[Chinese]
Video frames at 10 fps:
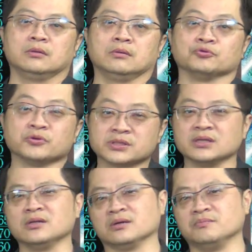我说真
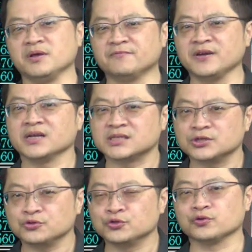的，免费的资
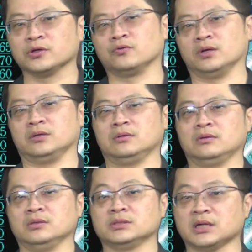讯最贵，
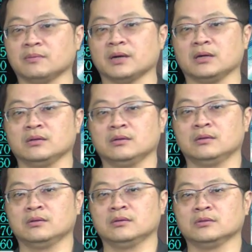你知道吗？
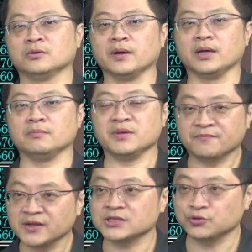对不对？免
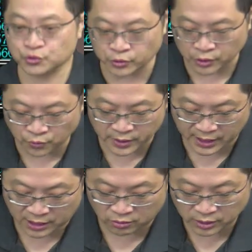费资讯最贵啊！
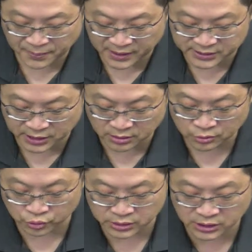哦，那赔钱，
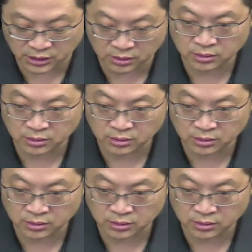说真的，